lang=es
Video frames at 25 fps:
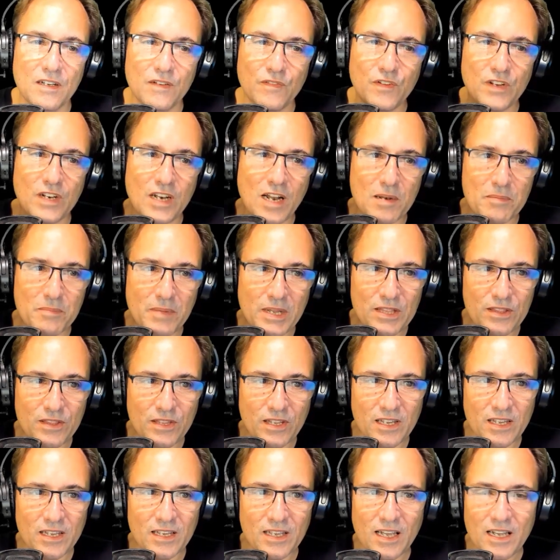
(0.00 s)

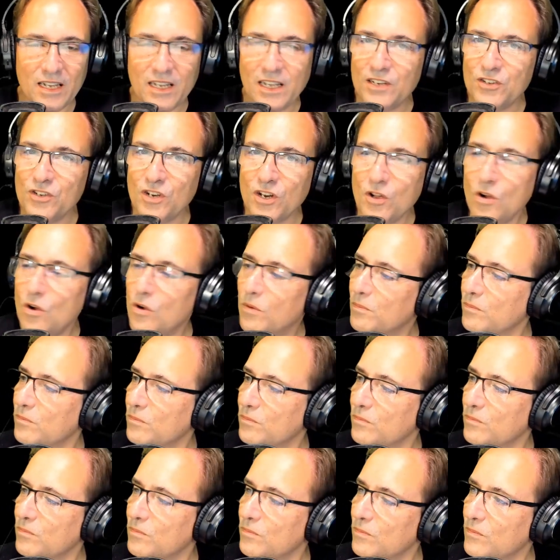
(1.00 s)
Finalmente, acá llegó.
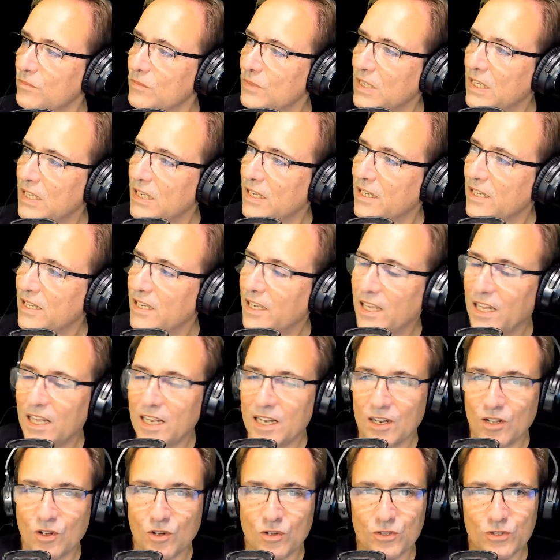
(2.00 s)

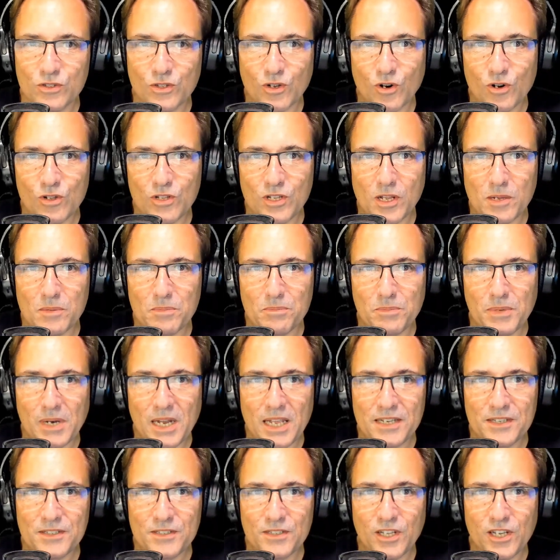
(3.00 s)
El control del
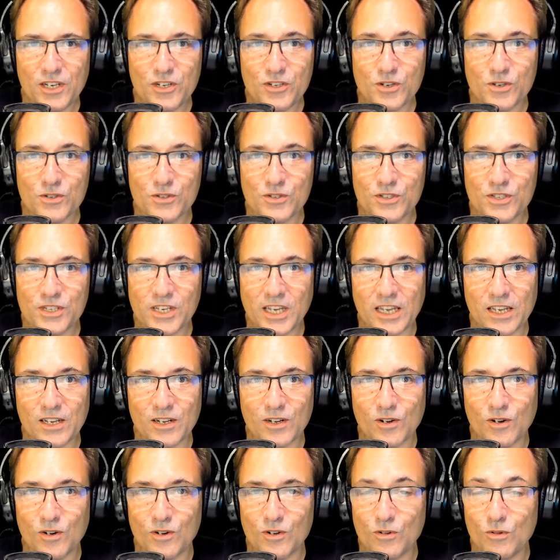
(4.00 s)
PlayStation 5.
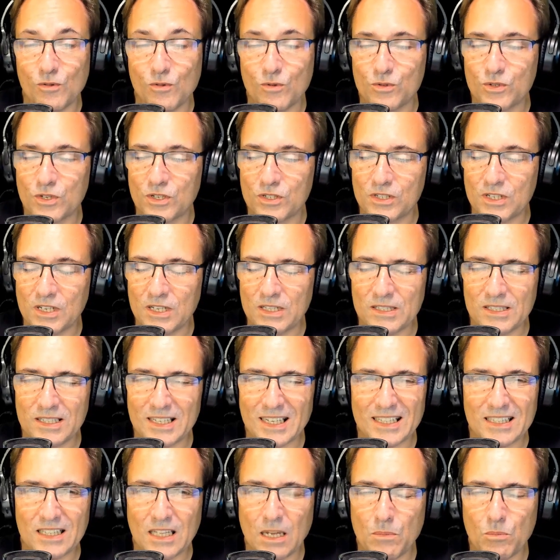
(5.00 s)
Oh, se siente,
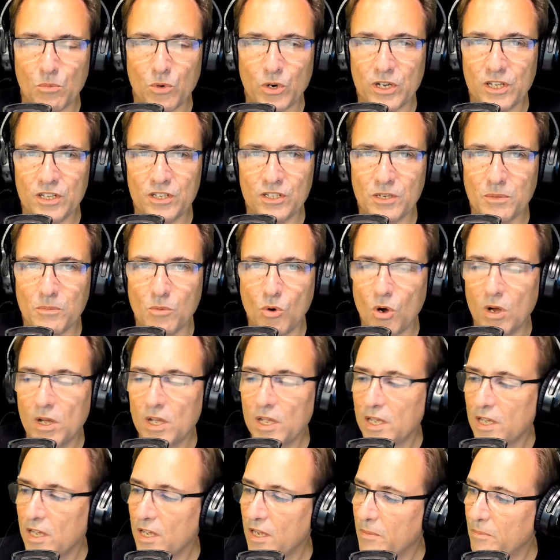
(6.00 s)
está buenísimo.
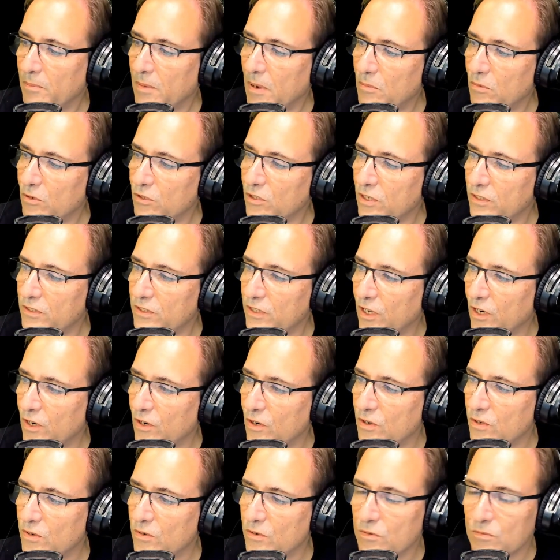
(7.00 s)
Vamos a hacer
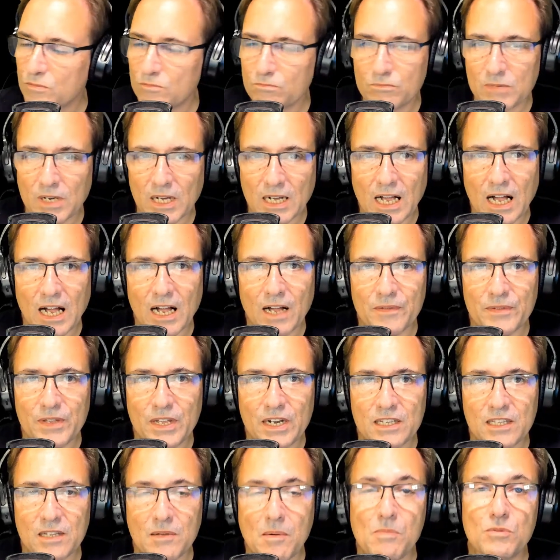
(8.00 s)
una caja
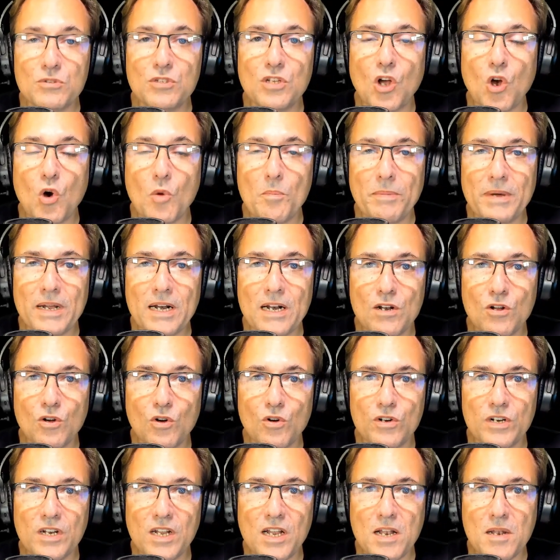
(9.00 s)
abierta y vamos a compararlo
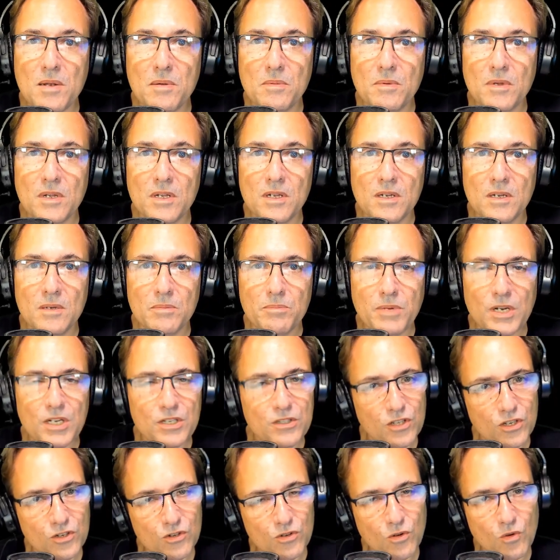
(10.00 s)
con el
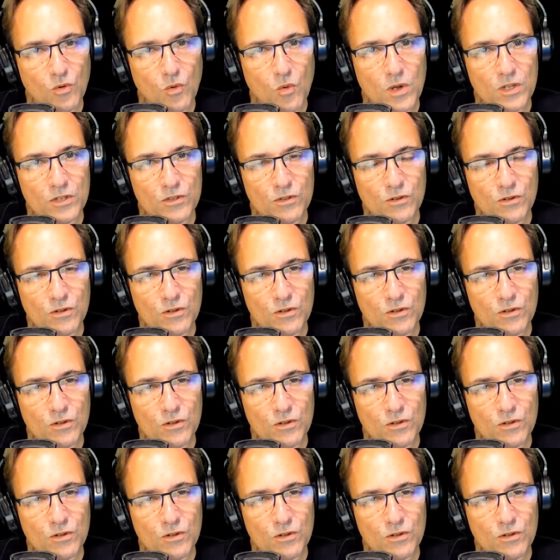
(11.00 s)
PlayStation 4